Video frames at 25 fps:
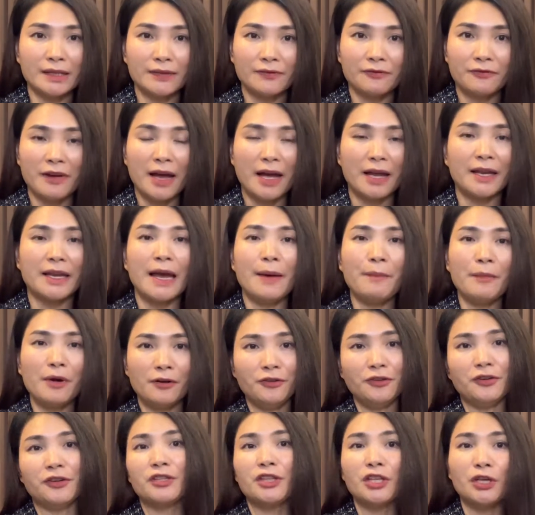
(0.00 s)
phải đáp ứng
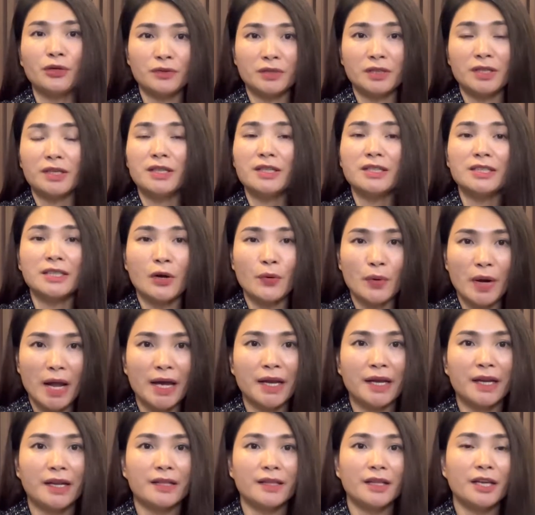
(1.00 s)
những tiêu chí sau đây
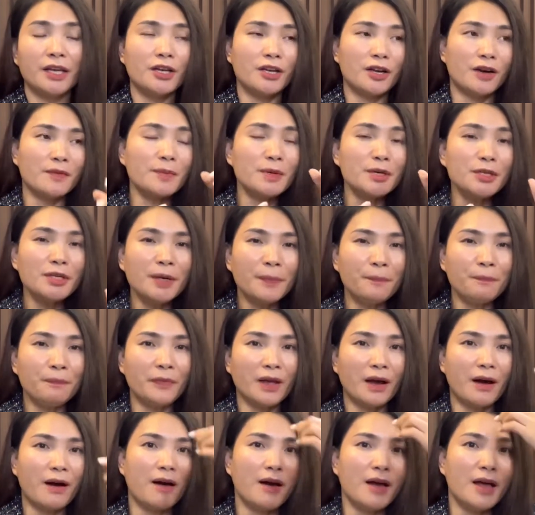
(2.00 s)
thì nó mới giúp
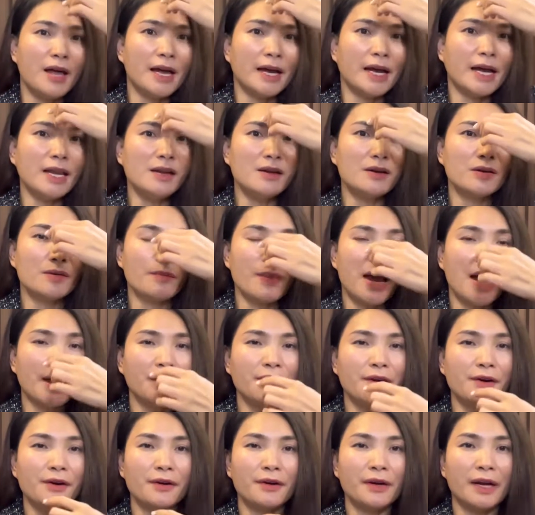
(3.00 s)
cho cái lượng bã
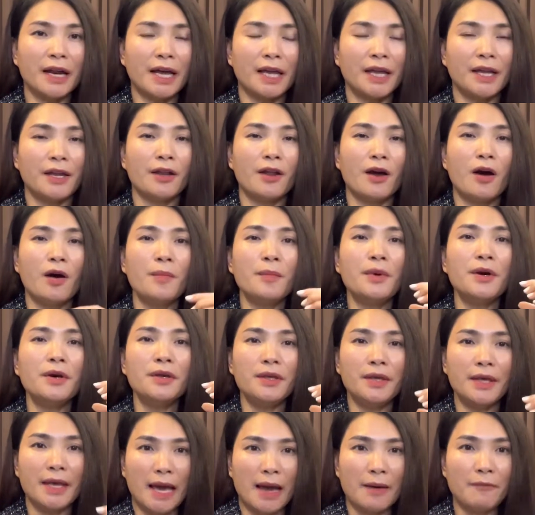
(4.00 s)
nhờn này nó mới
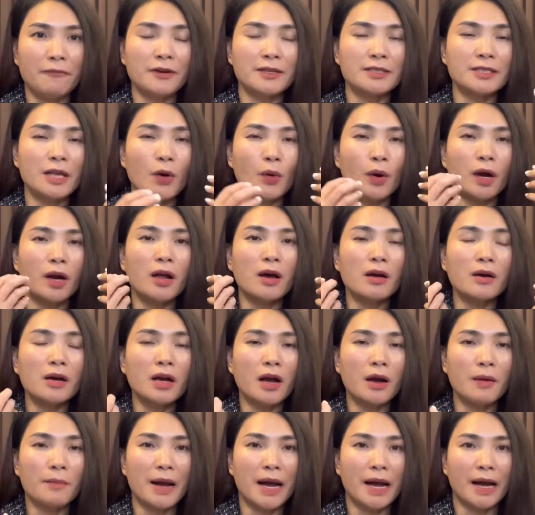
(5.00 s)
giảm, và sau đó nó
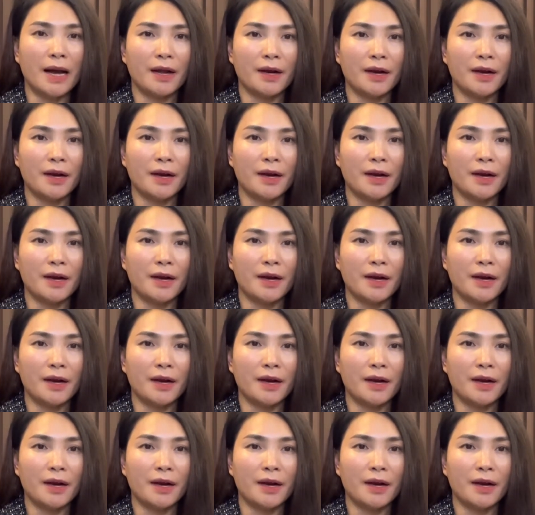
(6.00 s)
cân bằng,